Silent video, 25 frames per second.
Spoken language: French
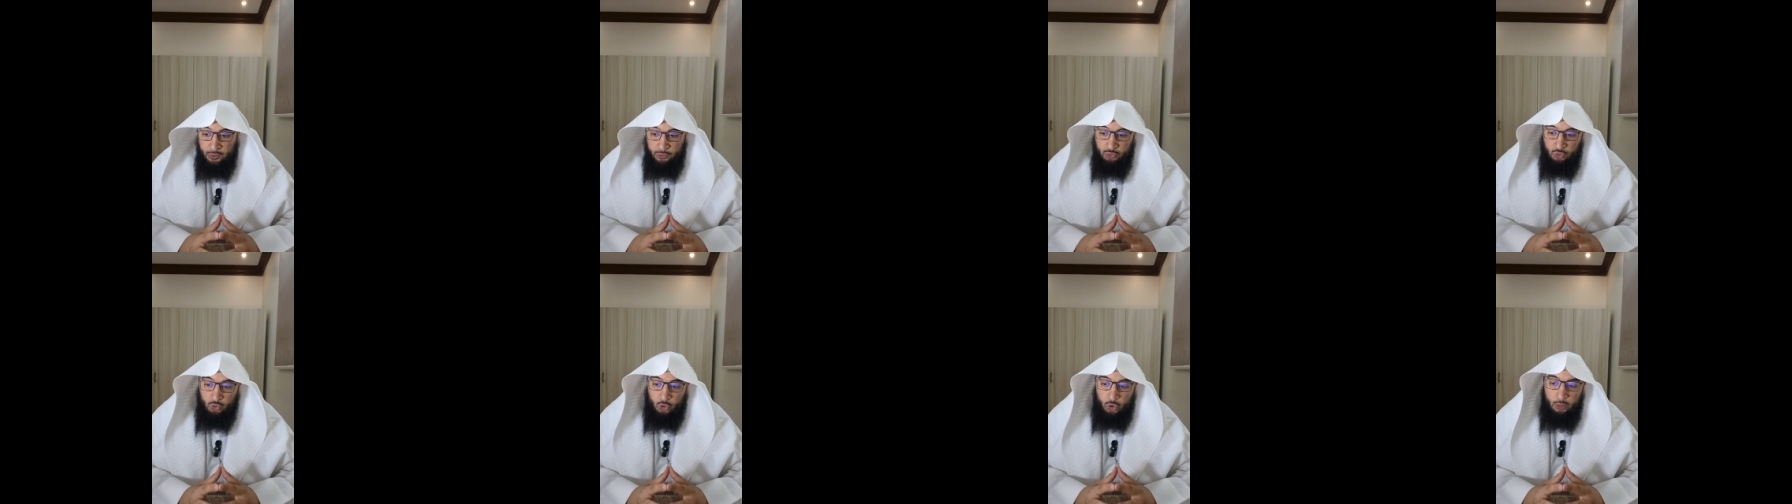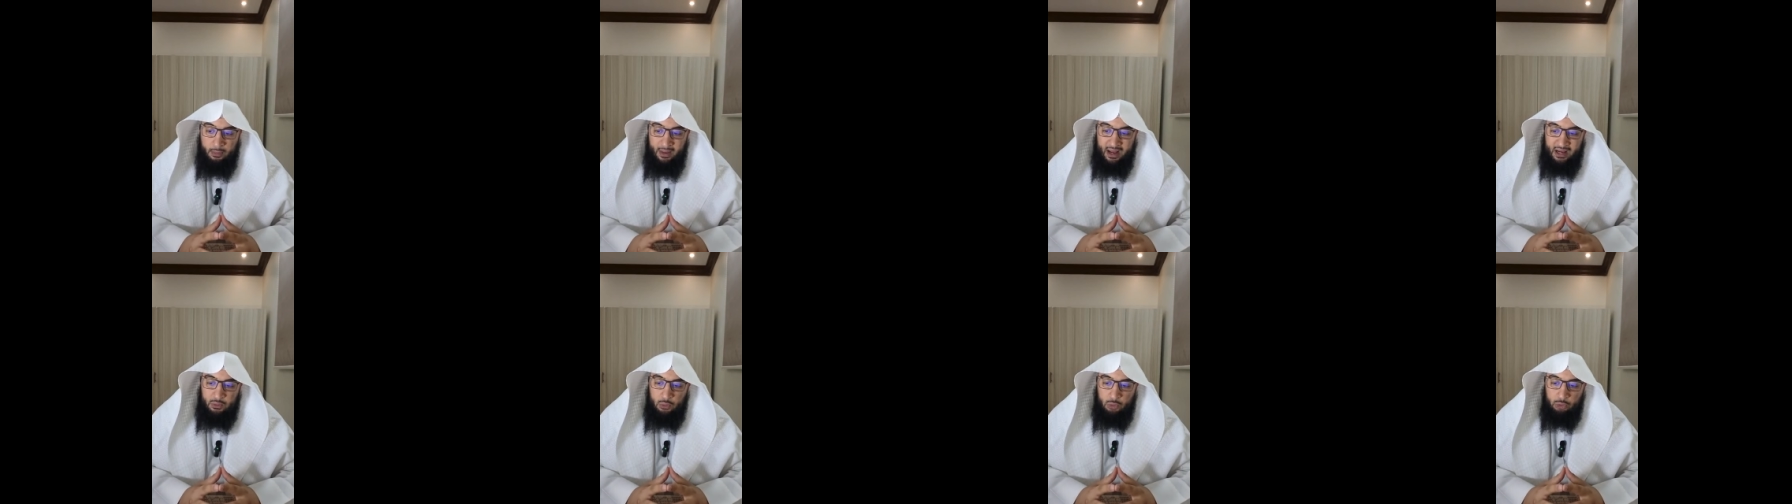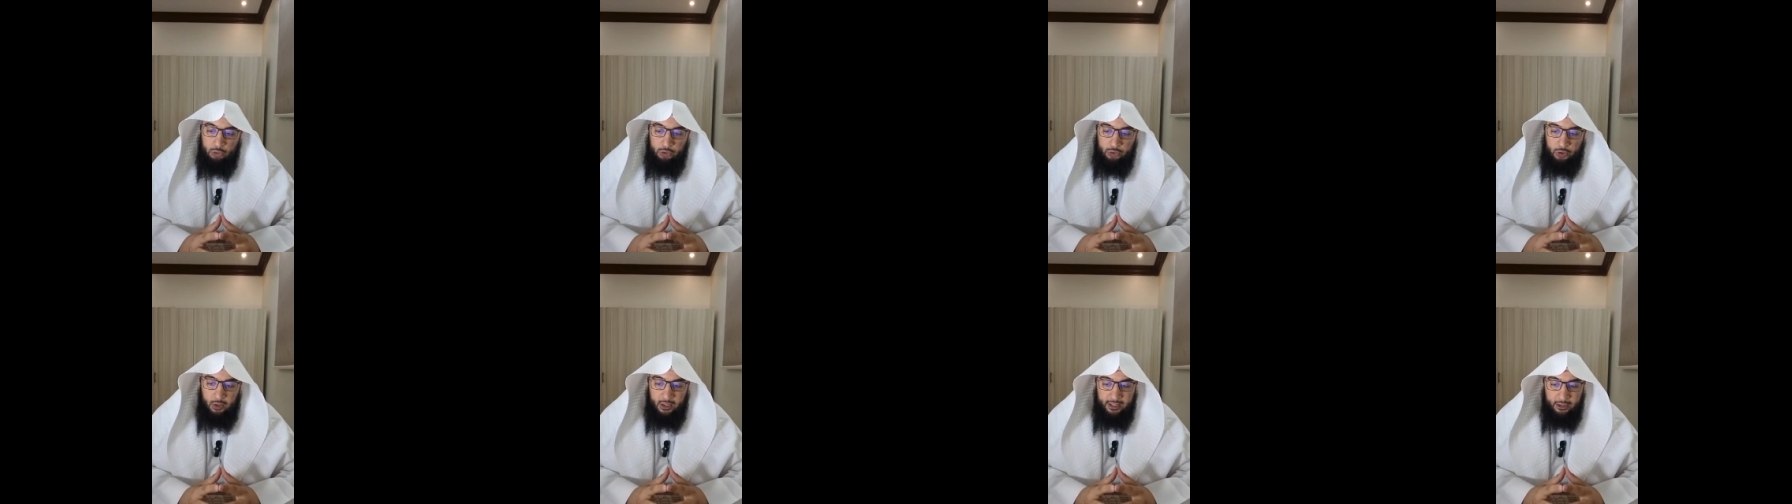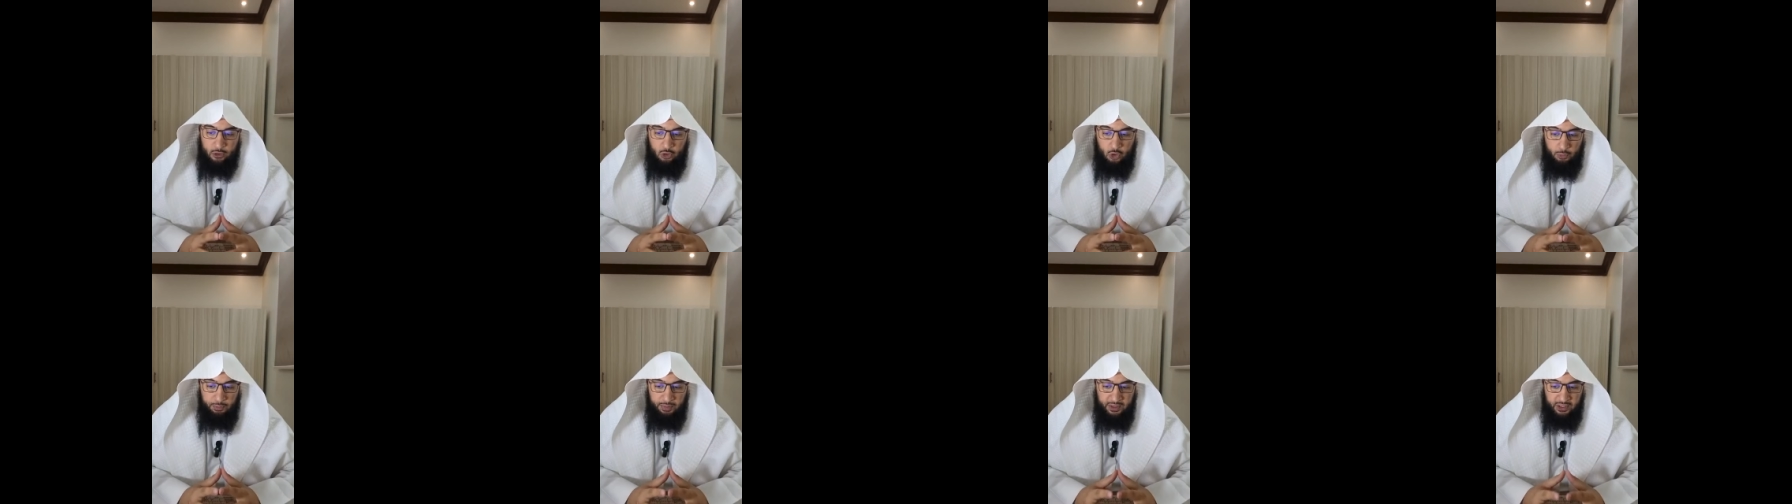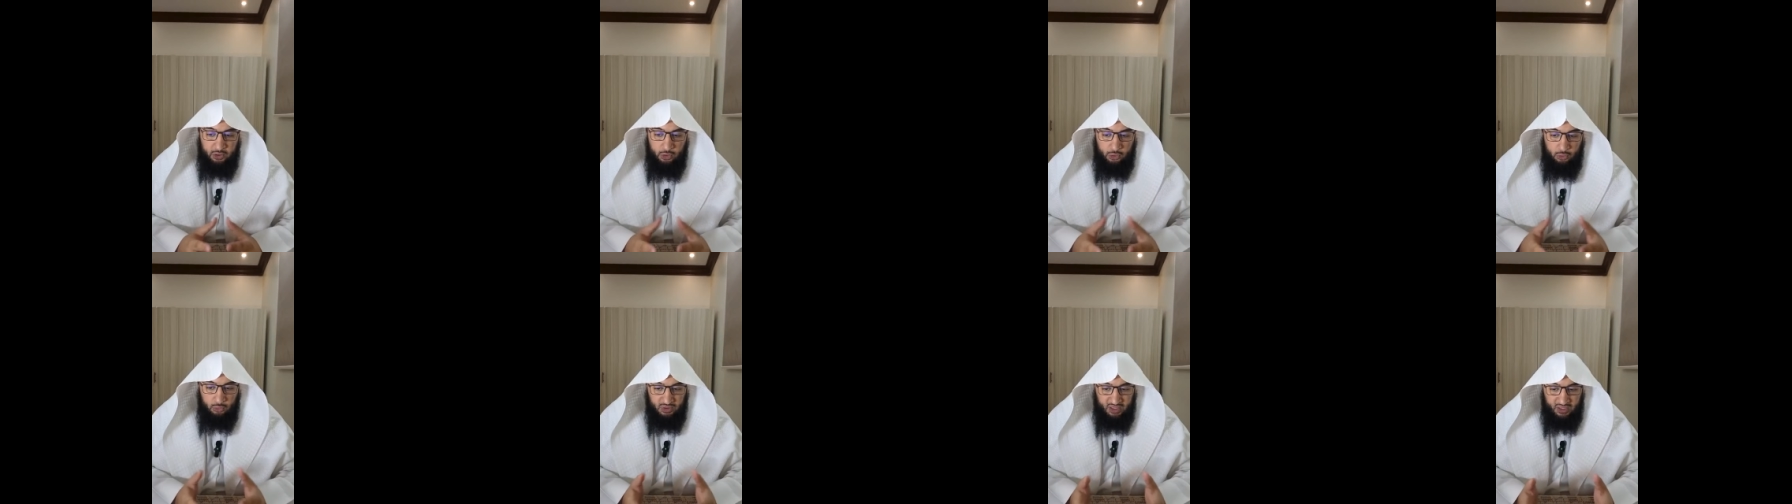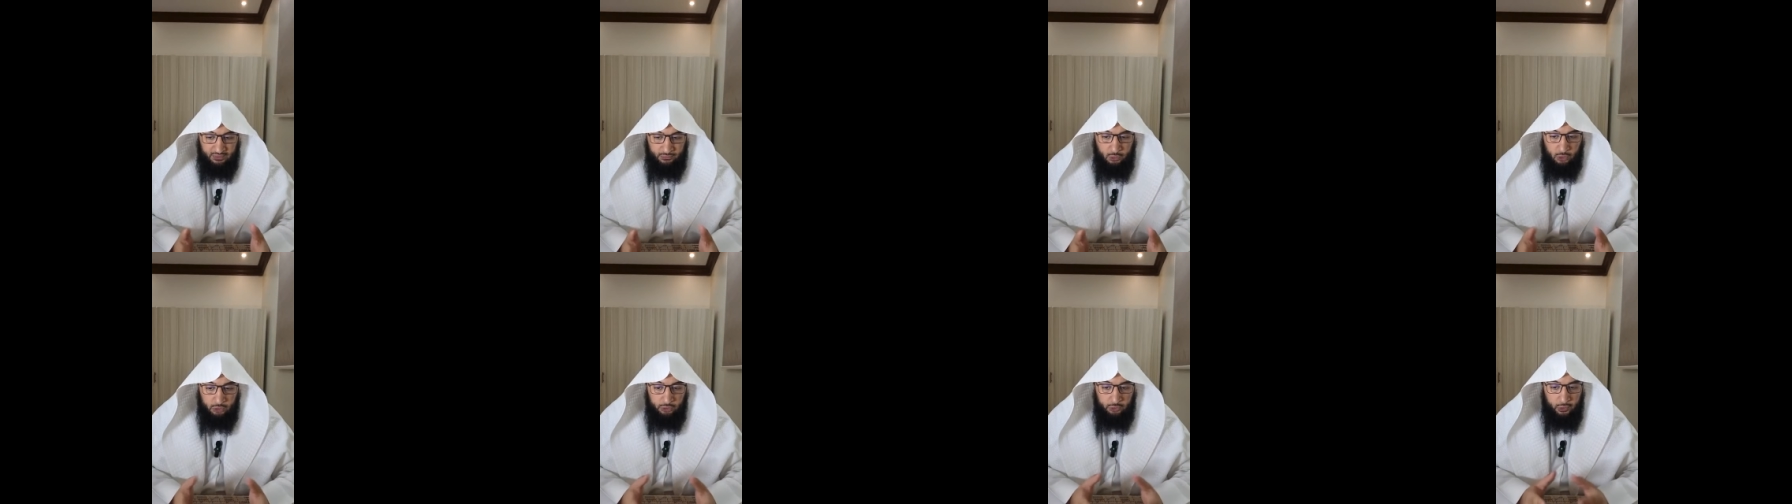Nous remarquons que dans les copies que nous
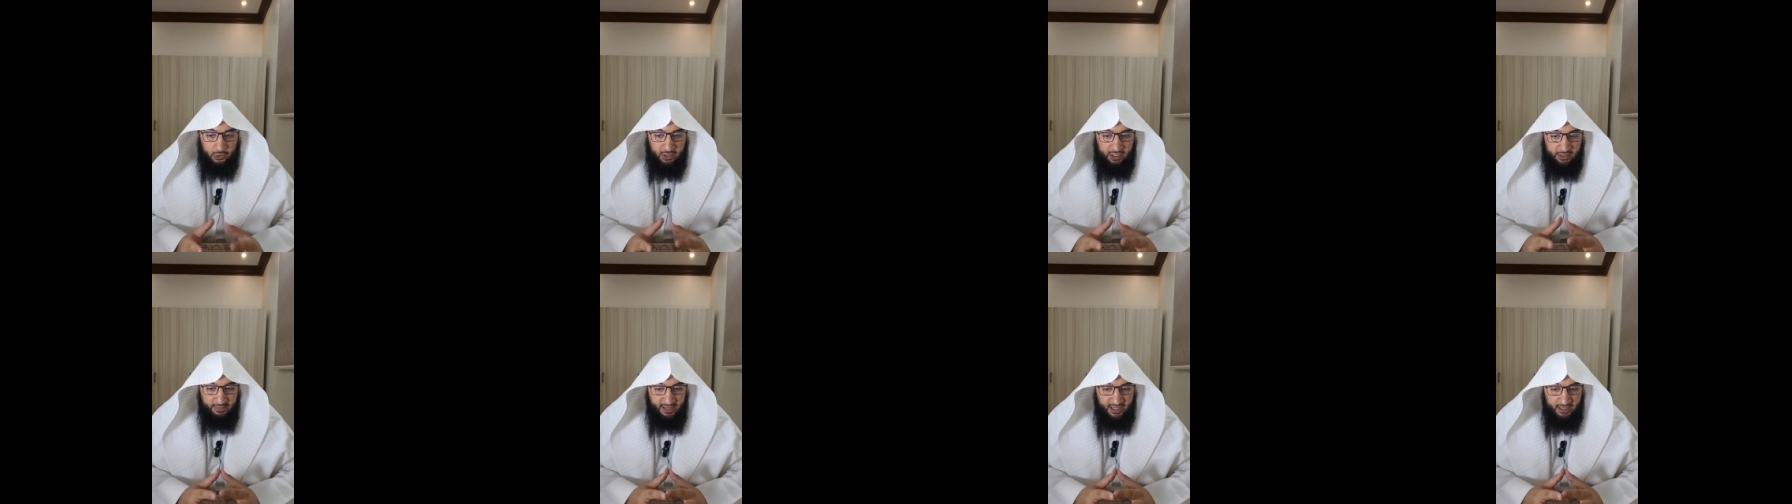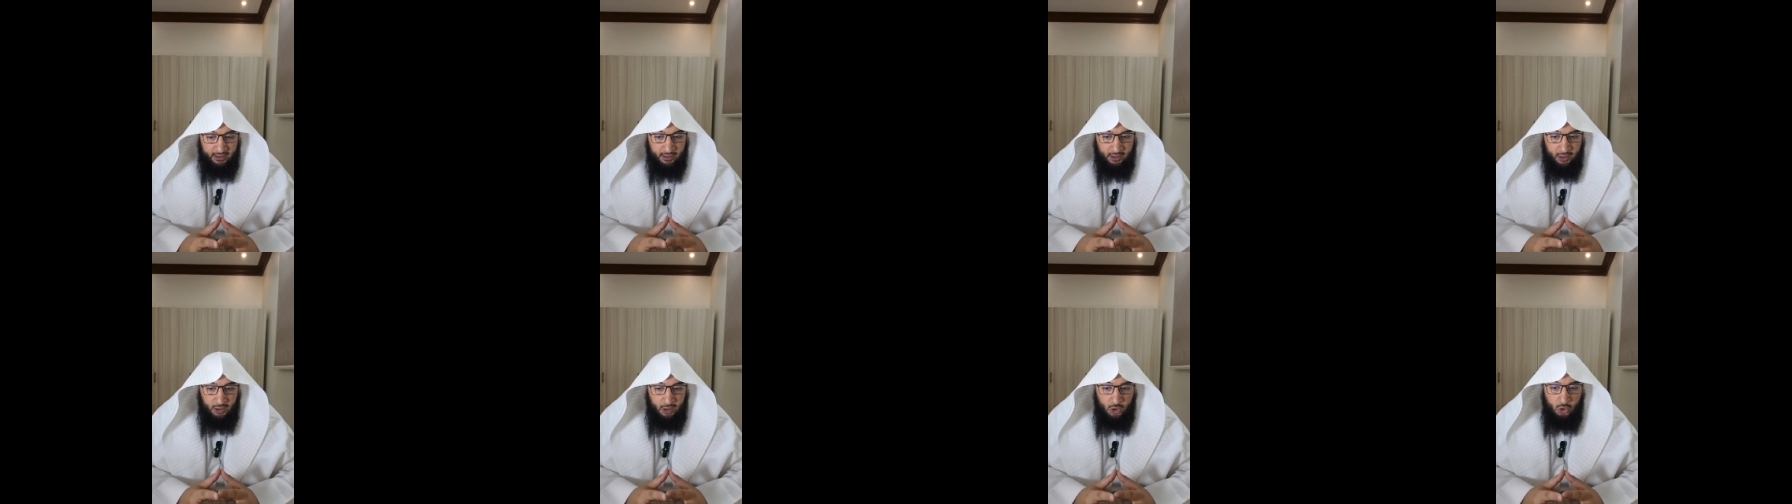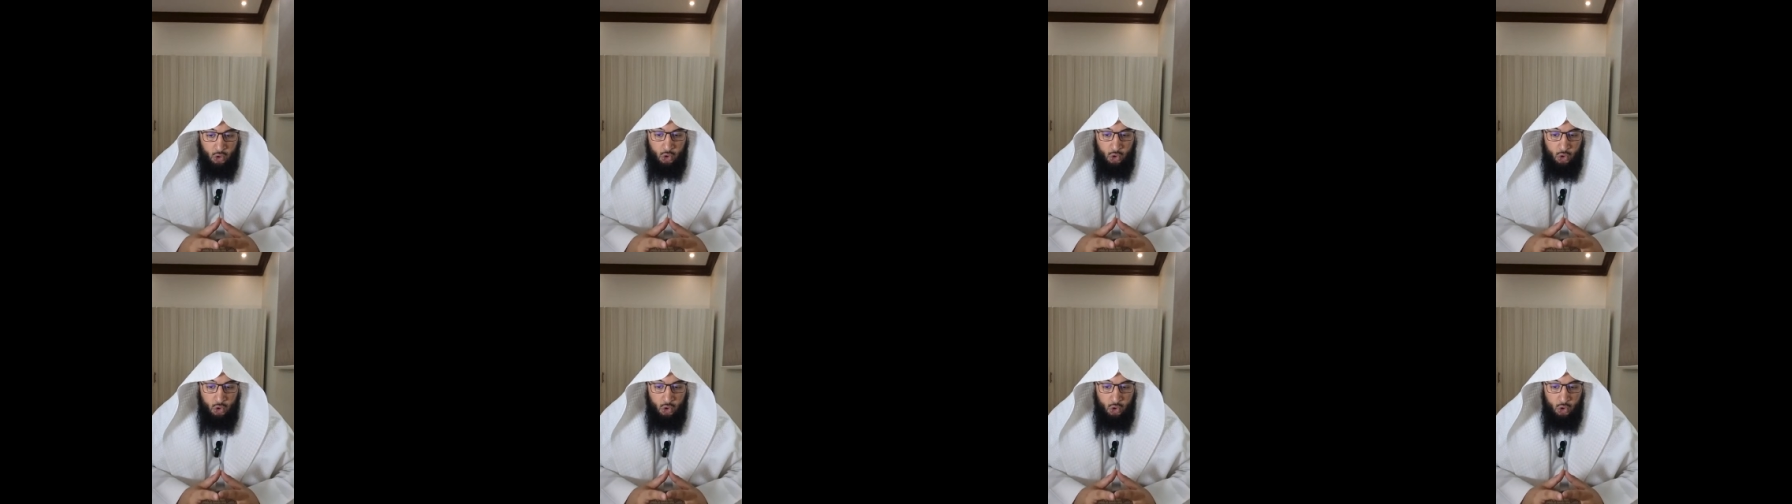avons entre les mains,